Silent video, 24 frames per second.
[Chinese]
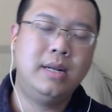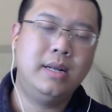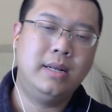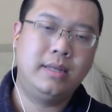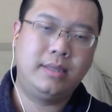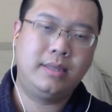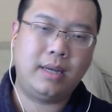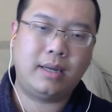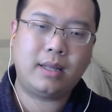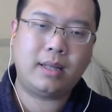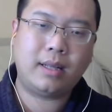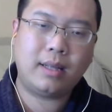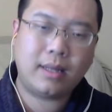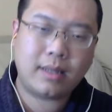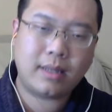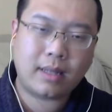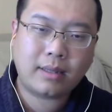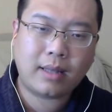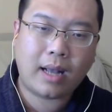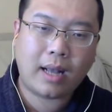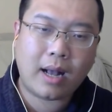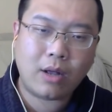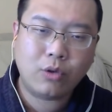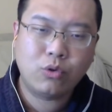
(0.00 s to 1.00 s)
加拿大的
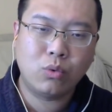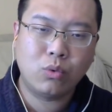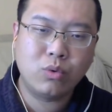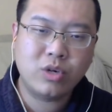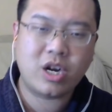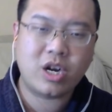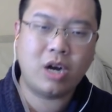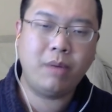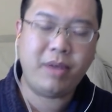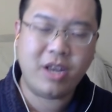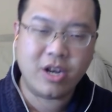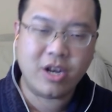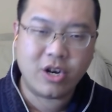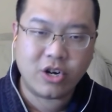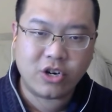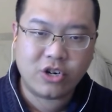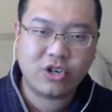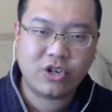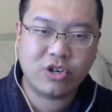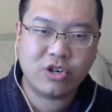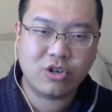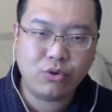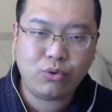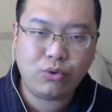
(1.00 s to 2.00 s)
大宗商品
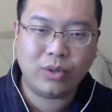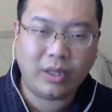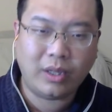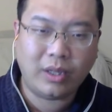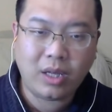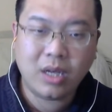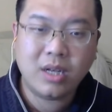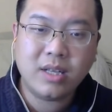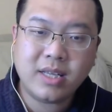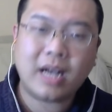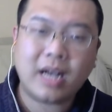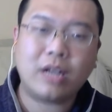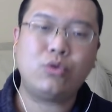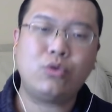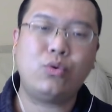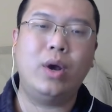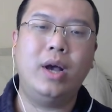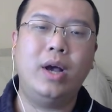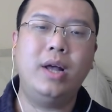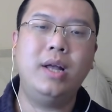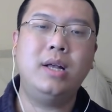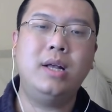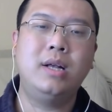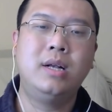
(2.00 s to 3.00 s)
失去了定价
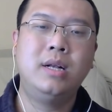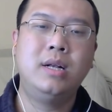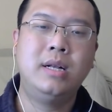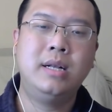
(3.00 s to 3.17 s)
权，